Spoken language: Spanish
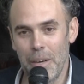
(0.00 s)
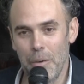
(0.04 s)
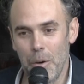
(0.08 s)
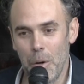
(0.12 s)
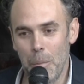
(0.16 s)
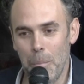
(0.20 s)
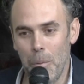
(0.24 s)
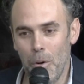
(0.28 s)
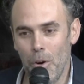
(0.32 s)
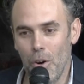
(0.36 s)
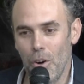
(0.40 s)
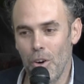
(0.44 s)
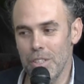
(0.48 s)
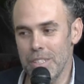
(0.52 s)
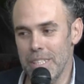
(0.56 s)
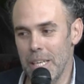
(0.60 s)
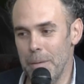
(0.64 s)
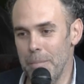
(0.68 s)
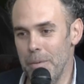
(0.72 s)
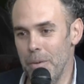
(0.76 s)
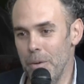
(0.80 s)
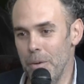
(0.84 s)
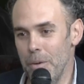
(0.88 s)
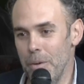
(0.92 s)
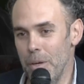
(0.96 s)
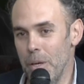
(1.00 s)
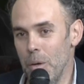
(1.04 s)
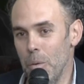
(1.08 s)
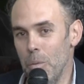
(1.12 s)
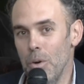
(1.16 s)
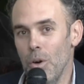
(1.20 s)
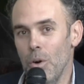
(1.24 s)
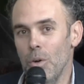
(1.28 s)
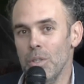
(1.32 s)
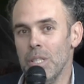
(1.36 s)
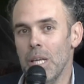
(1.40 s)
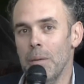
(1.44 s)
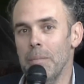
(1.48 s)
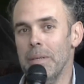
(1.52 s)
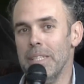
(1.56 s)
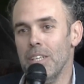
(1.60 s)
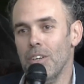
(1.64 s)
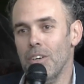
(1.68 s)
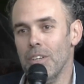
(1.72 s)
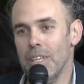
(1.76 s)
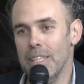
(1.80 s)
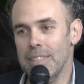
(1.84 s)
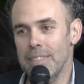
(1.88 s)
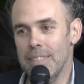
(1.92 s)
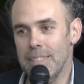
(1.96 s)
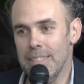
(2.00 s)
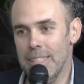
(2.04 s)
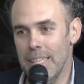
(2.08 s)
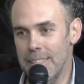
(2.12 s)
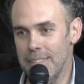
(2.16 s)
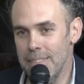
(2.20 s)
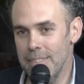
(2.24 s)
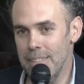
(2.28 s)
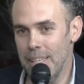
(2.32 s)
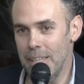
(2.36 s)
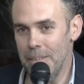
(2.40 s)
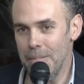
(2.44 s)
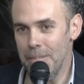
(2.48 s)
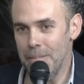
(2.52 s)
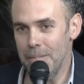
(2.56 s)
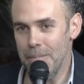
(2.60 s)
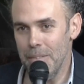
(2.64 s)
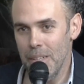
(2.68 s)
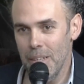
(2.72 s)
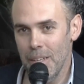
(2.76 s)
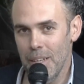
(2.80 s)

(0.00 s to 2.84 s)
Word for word: el libro un poco conté mi vínculo justamente con Resistencia.